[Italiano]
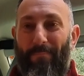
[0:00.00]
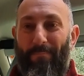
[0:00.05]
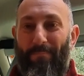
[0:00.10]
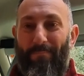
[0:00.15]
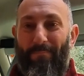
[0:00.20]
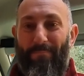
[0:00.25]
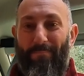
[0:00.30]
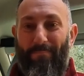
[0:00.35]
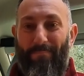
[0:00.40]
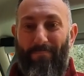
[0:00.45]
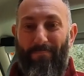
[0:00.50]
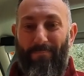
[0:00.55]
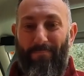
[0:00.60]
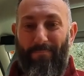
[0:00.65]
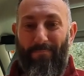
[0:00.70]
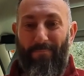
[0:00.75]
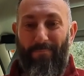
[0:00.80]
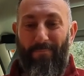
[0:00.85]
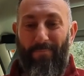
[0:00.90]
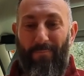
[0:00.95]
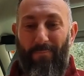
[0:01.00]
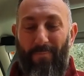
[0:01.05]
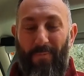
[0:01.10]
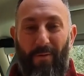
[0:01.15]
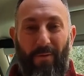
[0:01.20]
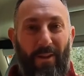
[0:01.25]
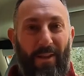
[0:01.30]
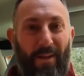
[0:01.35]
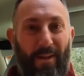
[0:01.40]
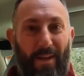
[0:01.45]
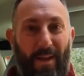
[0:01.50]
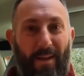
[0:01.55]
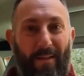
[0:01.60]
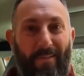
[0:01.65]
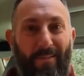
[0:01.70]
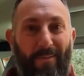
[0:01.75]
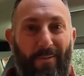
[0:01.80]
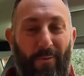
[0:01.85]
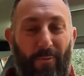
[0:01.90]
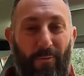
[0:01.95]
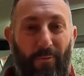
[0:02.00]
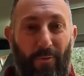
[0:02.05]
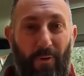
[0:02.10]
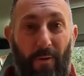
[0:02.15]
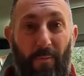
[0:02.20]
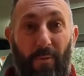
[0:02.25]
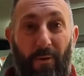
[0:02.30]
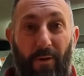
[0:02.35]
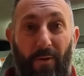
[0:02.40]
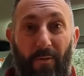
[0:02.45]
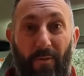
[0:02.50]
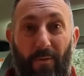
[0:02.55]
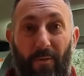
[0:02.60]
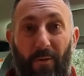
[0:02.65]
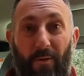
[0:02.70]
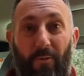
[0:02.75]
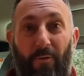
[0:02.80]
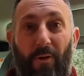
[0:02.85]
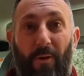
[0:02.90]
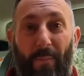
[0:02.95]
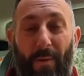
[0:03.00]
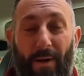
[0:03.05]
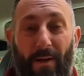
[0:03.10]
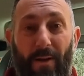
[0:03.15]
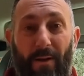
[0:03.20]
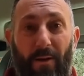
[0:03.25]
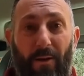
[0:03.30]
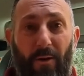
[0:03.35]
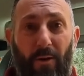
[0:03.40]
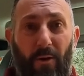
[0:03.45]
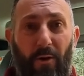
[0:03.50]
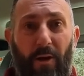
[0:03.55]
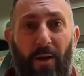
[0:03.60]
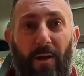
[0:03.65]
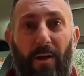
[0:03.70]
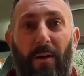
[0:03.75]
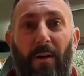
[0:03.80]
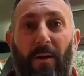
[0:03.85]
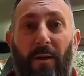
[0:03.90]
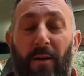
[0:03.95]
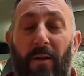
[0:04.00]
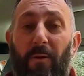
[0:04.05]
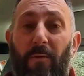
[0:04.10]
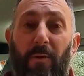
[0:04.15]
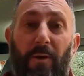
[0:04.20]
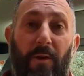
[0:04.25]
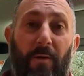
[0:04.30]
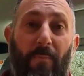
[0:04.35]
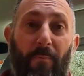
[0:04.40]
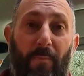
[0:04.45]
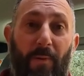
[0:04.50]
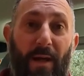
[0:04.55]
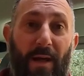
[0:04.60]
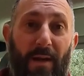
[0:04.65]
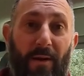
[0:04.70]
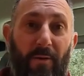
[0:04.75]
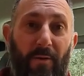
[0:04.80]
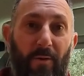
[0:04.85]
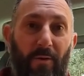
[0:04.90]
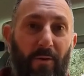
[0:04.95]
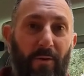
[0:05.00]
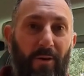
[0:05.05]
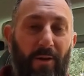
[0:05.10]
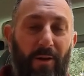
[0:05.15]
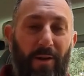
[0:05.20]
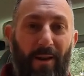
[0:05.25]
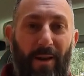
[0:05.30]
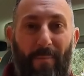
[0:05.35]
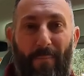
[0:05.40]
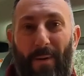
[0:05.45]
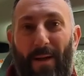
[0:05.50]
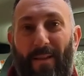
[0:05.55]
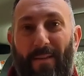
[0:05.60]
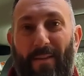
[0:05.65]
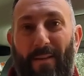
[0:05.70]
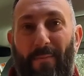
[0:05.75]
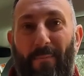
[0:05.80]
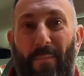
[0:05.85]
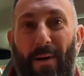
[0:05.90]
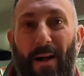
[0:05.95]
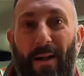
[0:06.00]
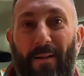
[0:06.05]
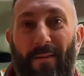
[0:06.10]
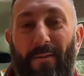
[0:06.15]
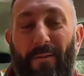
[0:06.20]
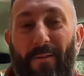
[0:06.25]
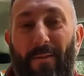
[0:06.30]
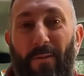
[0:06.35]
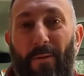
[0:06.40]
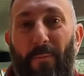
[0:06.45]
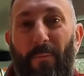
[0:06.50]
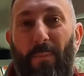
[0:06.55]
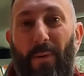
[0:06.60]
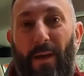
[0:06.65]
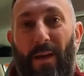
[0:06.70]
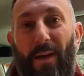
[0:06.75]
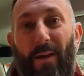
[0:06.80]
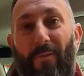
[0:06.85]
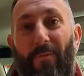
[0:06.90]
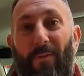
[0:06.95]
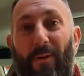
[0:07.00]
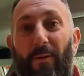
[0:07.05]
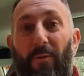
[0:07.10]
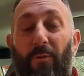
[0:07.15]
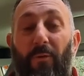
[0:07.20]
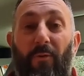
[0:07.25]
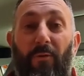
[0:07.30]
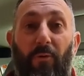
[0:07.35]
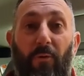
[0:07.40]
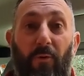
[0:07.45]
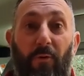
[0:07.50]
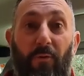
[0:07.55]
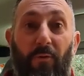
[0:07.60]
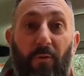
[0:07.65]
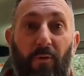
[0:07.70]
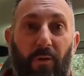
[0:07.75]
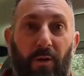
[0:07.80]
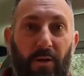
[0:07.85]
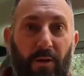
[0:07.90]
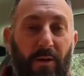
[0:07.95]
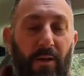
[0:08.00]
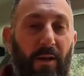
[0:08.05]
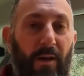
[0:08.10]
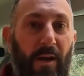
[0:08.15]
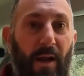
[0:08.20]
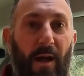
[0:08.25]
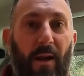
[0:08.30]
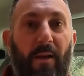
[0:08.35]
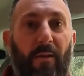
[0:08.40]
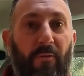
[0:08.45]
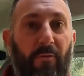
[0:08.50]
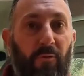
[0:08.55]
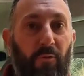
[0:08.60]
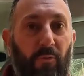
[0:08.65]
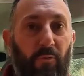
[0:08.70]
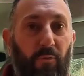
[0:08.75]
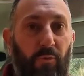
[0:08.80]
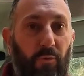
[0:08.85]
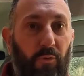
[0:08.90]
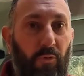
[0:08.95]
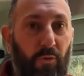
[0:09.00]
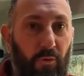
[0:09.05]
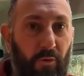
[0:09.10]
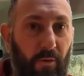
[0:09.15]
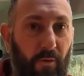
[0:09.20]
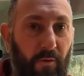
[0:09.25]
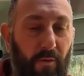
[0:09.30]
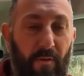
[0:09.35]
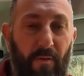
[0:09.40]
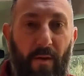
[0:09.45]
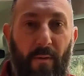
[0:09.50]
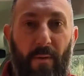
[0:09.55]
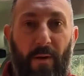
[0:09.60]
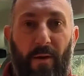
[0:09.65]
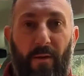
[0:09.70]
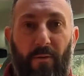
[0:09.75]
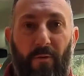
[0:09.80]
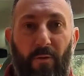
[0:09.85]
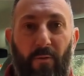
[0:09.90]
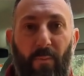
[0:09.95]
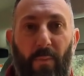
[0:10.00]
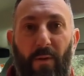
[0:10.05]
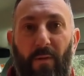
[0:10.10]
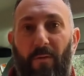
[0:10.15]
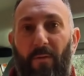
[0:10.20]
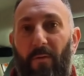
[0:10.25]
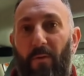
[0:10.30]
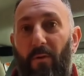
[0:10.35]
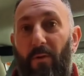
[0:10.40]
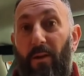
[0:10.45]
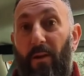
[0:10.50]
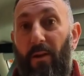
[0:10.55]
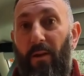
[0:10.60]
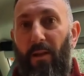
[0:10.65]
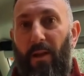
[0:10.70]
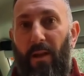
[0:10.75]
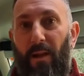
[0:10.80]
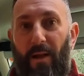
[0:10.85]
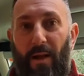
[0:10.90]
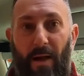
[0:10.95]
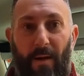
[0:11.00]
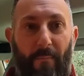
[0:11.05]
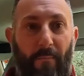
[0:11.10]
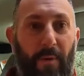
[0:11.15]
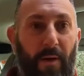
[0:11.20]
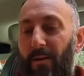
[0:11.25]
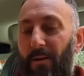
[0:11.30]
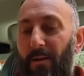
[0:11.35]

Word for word: Mm, mi avete chiesto sull'ammortizzatore sulla parte anteriore, quindi prendo la palla dal balzo per fare un discorso integrale su tutto il sistema di sospensioni del campo.